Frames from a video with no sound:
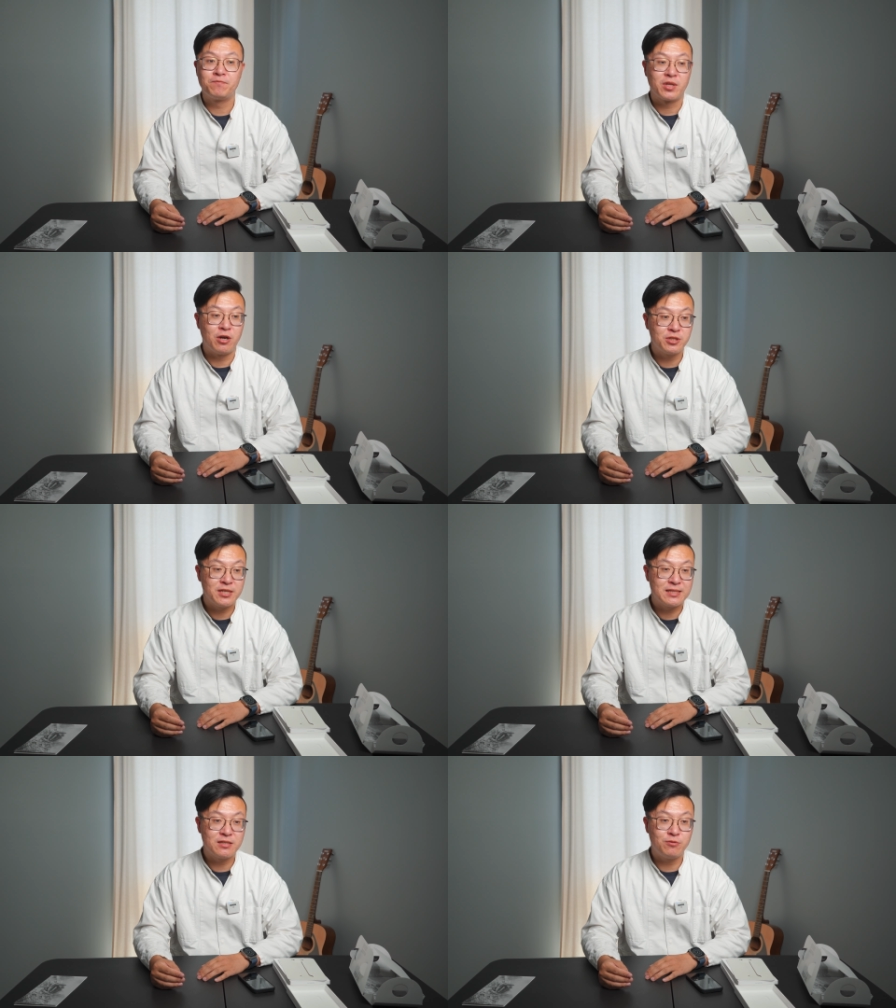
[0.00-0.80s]
然后
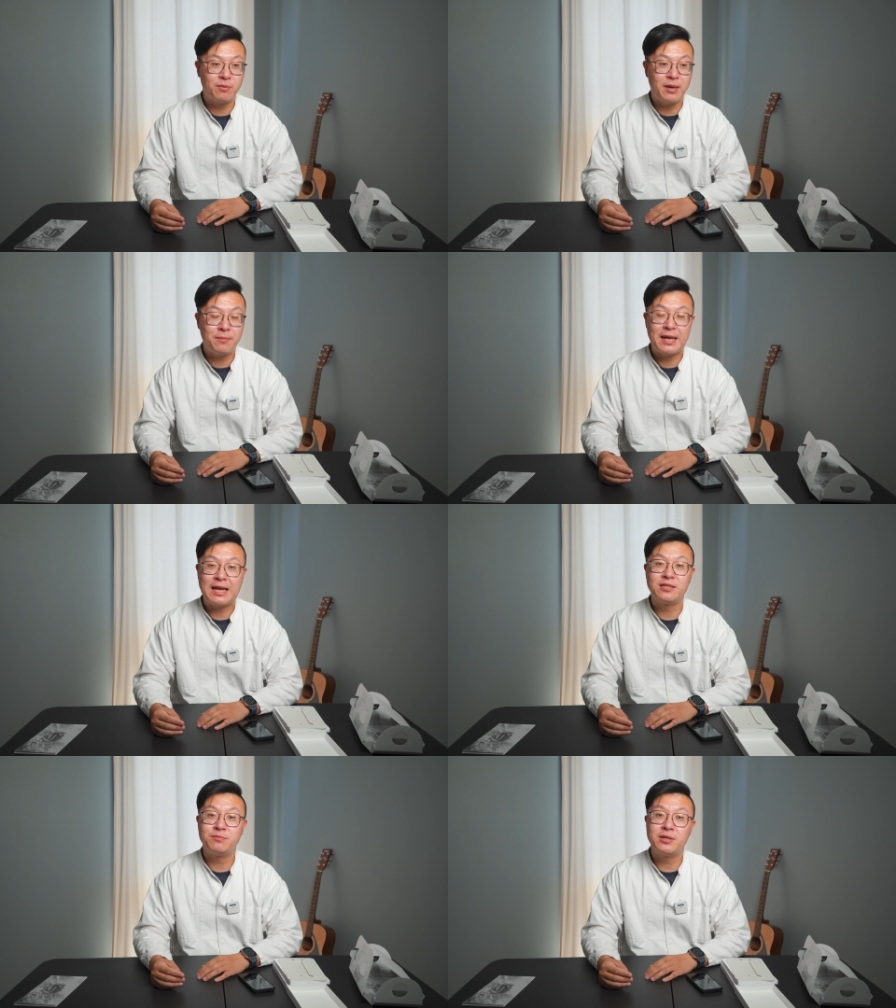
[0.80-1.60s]
这次我爸妈
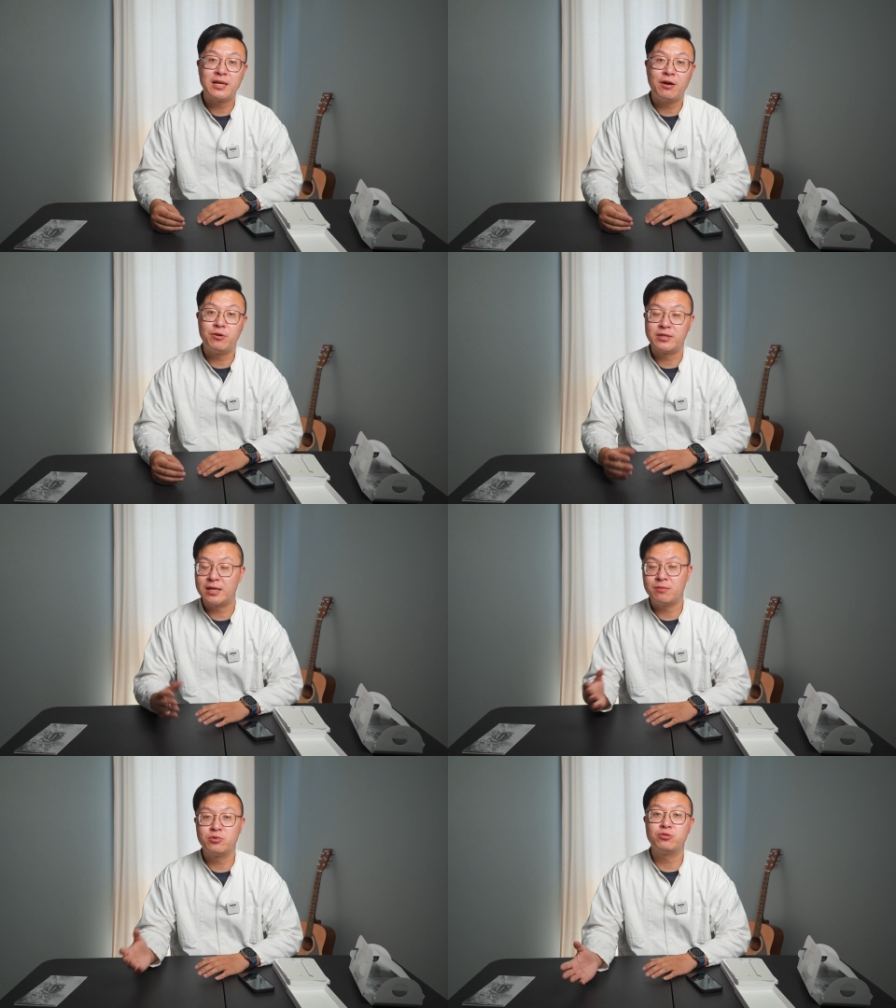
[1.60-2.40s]
来这边看我，
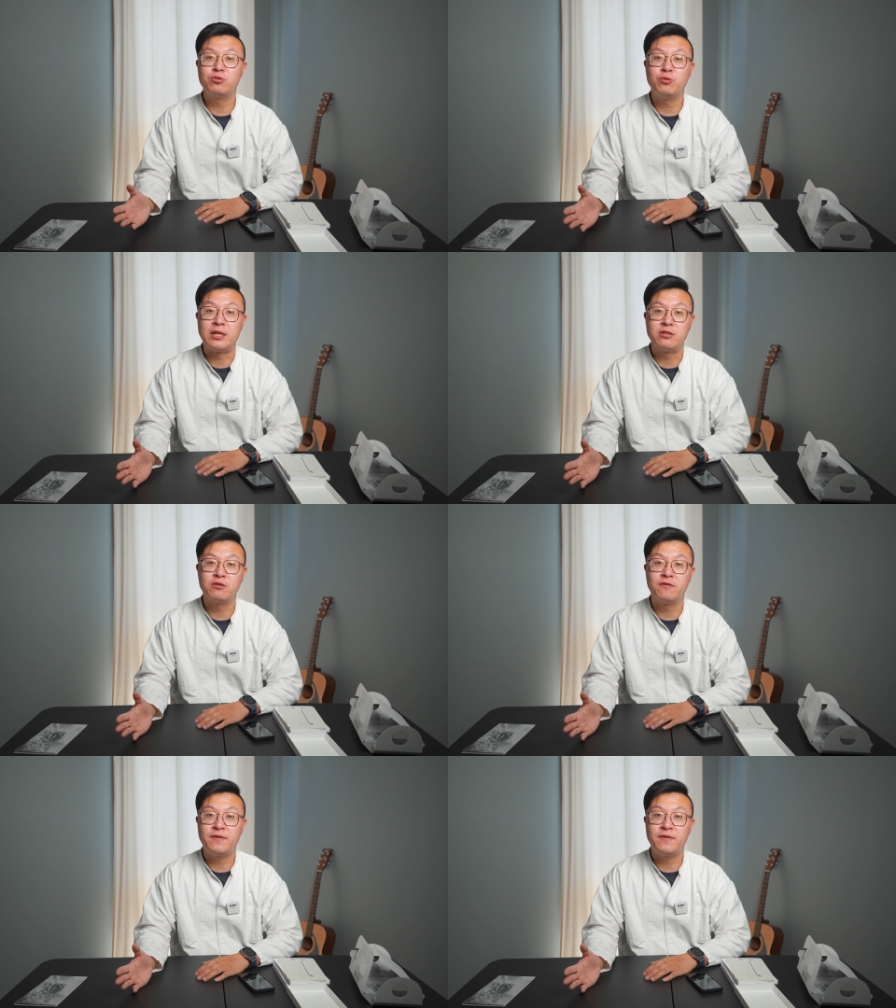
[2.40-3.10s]
带他们出去玩的时候，